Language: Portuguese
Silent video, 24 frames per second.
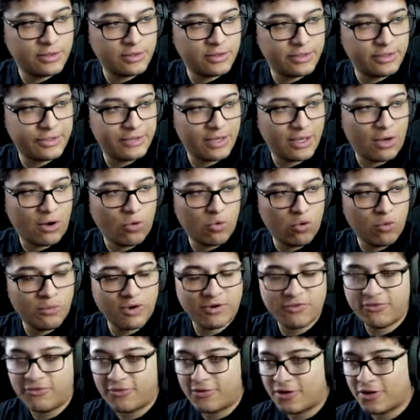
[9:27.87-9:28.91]
De alguma
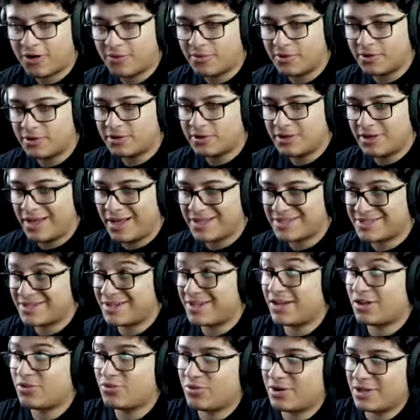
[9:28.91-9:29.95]
forma, essa
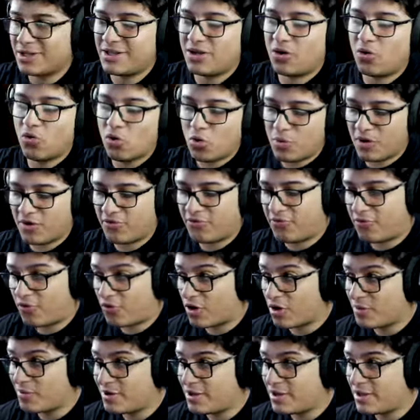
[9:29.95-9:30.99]
criatura de alguma
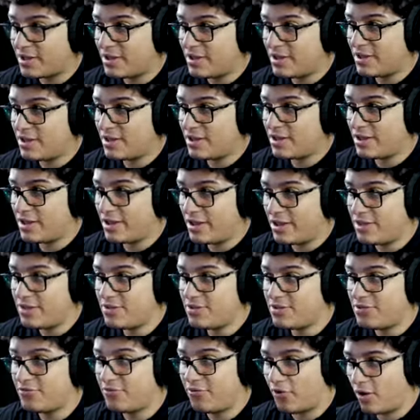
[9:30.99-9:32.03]
forma
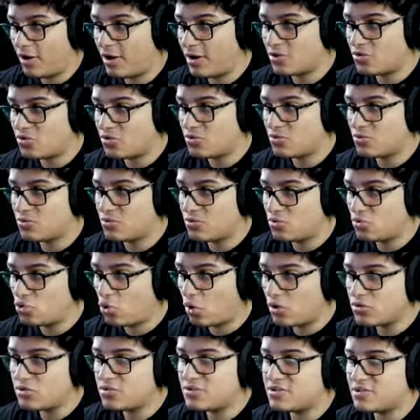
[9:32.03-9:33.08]
invoca
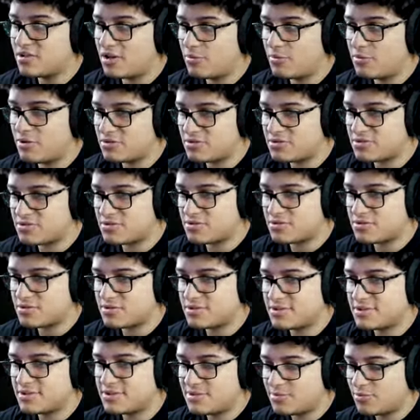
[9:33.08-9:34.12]
todos os elementos
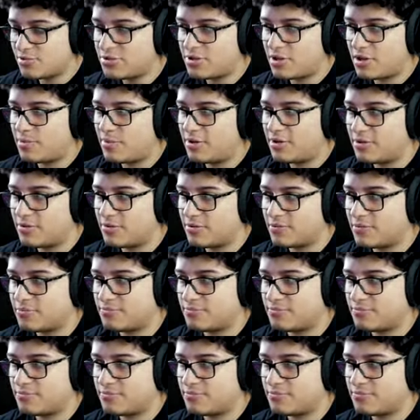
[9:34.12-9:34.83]
simultaneamente.